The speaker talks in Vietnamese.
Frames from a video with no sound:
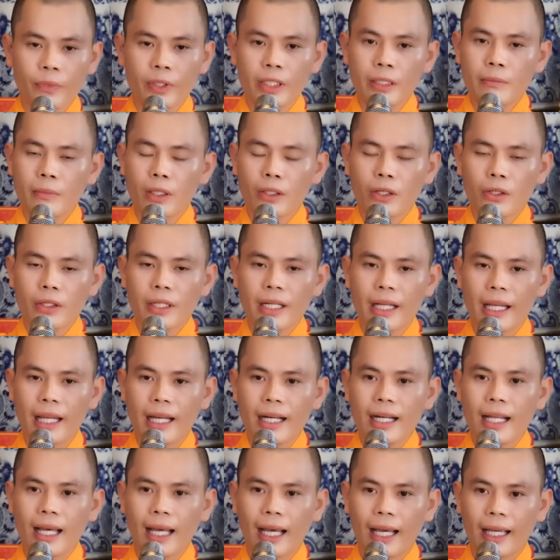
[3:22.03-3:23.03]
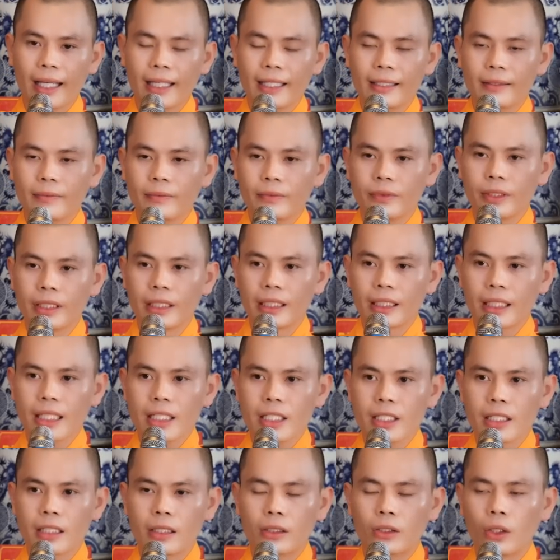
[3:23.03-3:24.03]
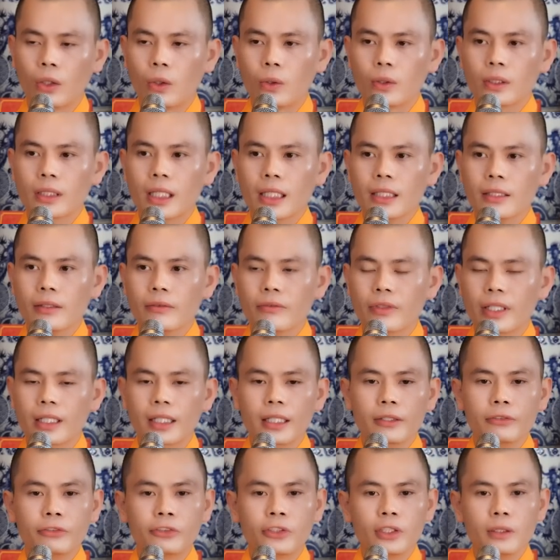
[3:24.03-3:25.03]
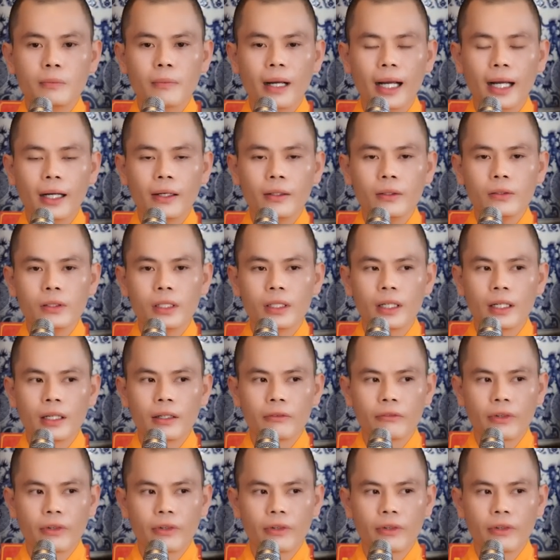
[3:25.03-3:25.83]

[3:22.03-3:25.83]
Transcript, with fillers: Nhưng mà nó để lại những cái sự tổn thất về cái phước báo,